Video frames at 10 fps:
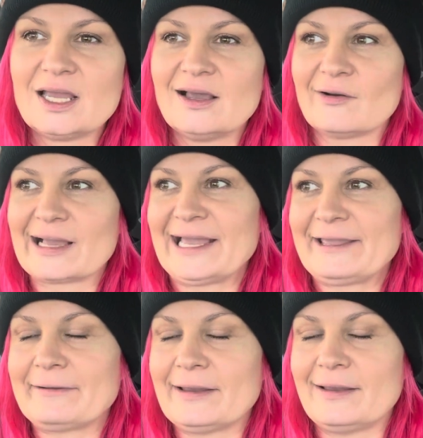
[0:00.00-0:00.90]

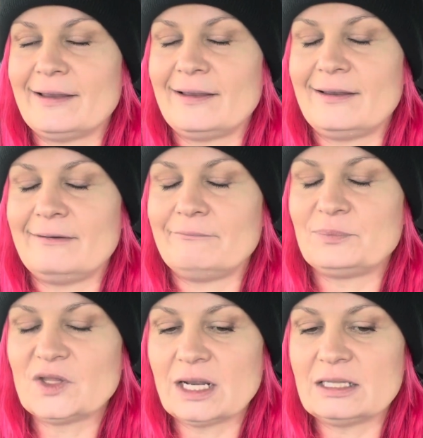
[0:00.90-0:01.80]
Okej, okay,
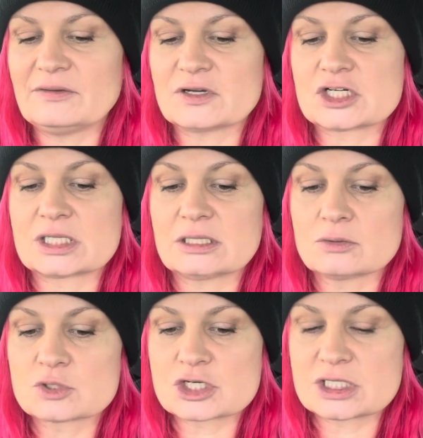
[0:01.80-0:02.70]
no ale nieważne, na to
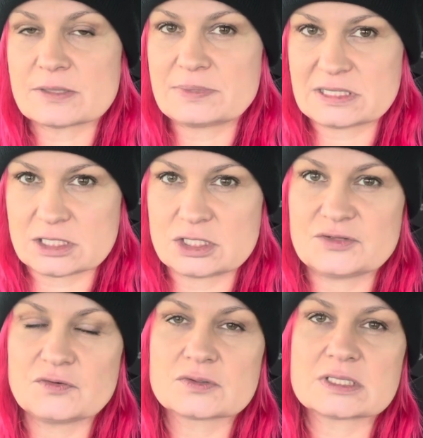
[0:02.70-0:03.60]
muszę się zapisać. I
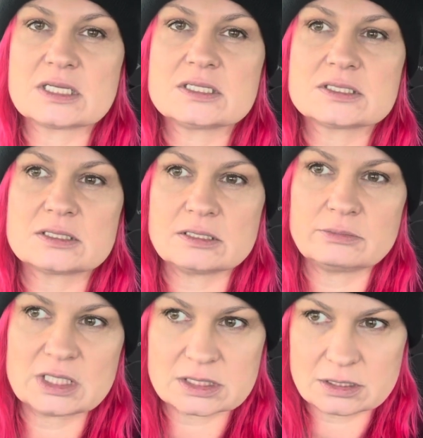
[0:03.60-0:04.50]
związane z
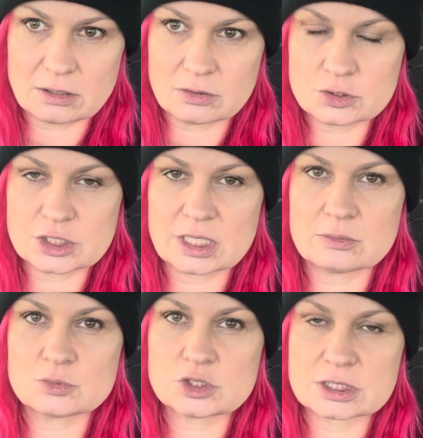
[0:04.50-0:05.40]
tym jest to, że ja
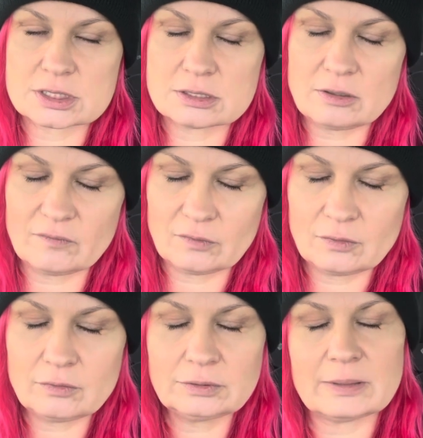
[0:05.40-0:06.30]
muszę
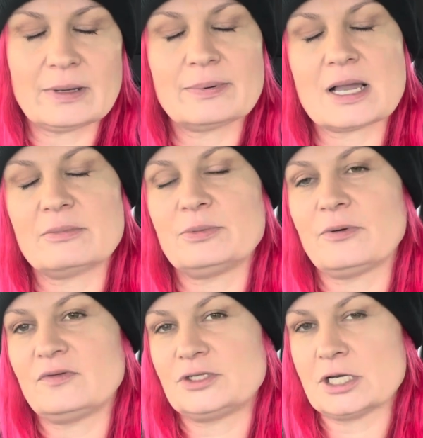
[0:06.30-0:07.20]
znowu, ta babka mi
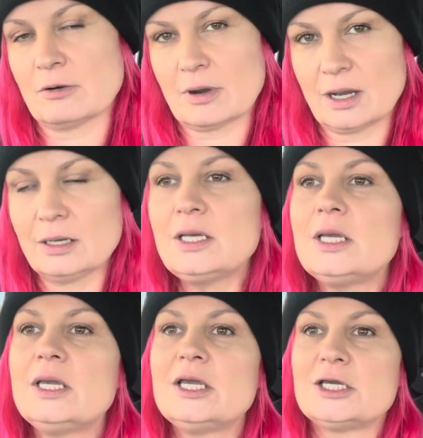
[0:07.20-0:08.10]
powiedziała,
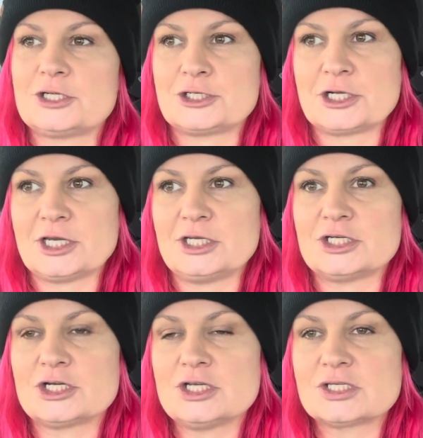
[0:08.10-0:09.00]
że
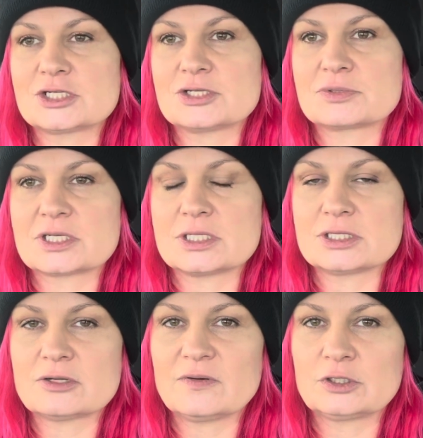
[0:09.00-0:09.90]
jeżeli chcę się
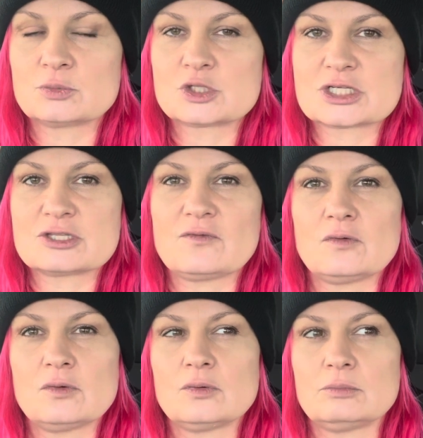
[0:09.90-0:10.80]
zarejestrować, to muszę
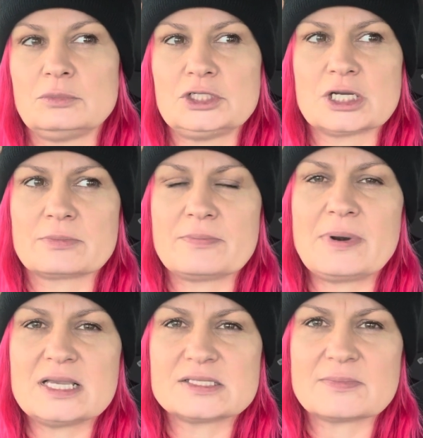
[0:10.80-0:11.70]
znowu mieć jakby
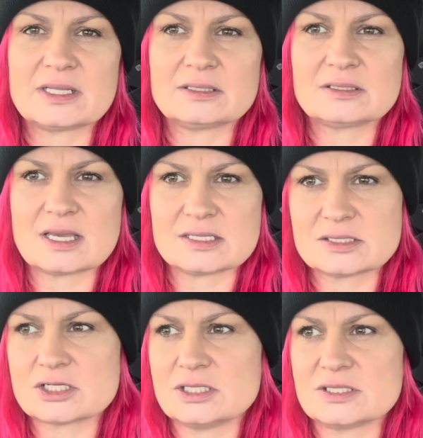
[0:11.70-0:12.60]
placement test,
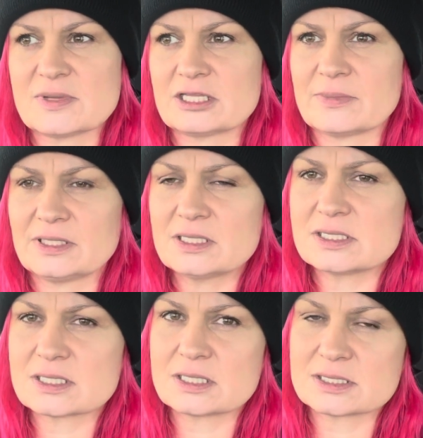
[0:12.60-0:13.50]
czyli z matematyki,
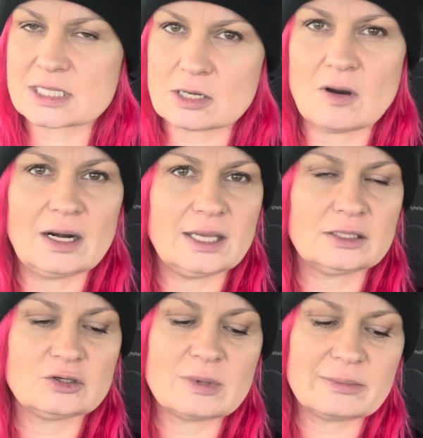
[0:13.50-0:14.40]
z angielskiego. Ale ja
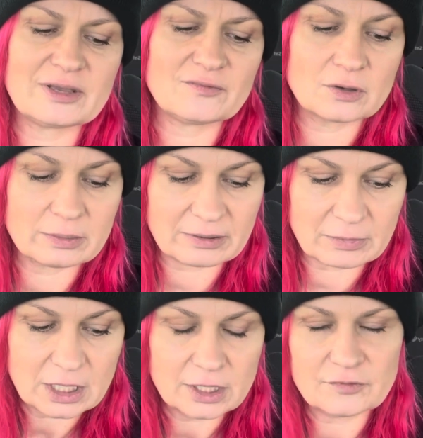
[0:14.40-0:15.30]
to mam, ja w ogóle mam
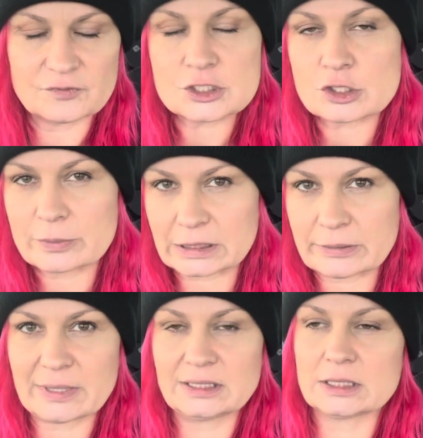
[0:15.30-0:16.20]
wyższą
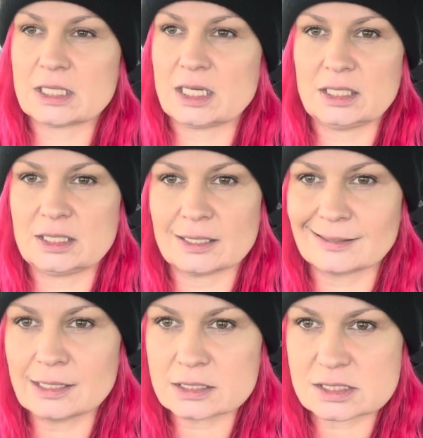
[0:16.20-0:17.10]
matematykę i
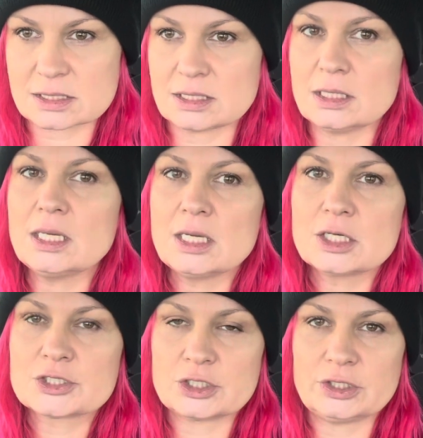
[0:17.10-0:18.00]
angielski,
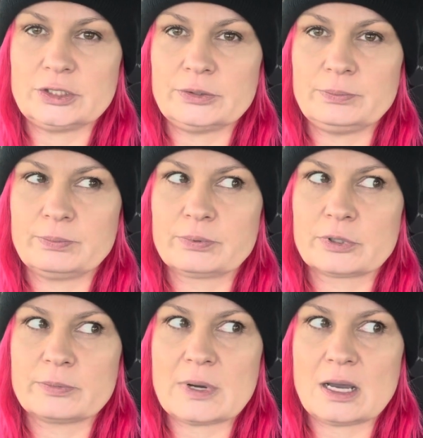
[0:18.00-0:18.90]
czyli
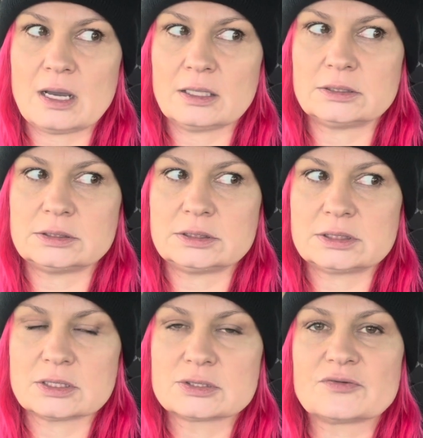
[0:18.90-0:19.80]
chyba y, z
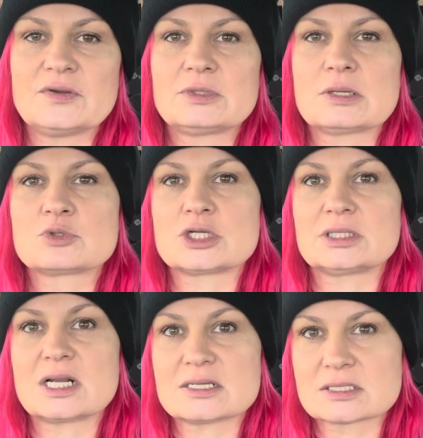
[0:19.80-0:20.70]
tego co wiem, to ja muszę
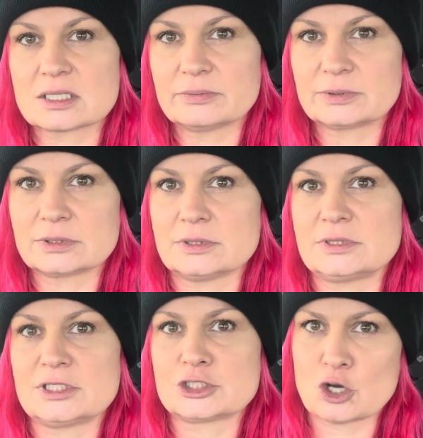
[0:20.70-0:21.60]
transkrypt y,
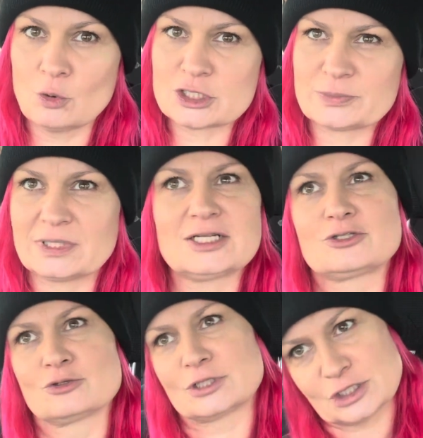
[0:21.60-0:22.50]
z tej szkoły, żeby dać
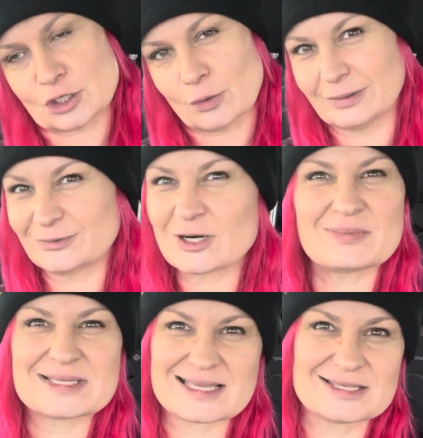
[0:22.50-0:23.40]
do tej szkoły. Trochę
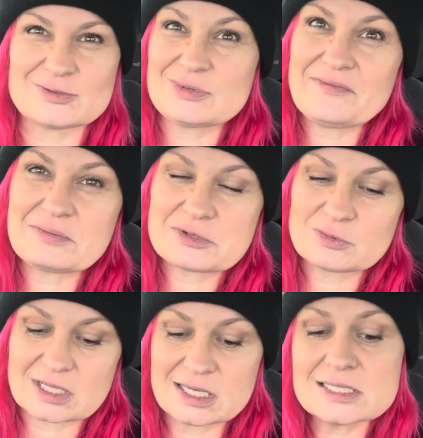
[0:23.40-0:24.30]
bez sensu. Nie wiem, czemu
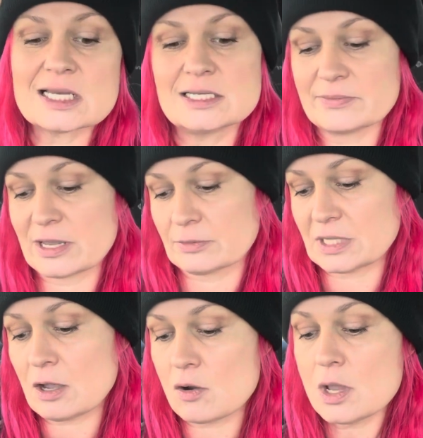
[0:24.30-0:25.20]
tak jest, ale nie mają
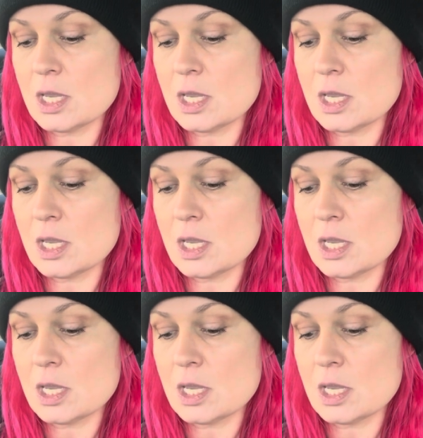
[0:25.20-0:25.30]
tego,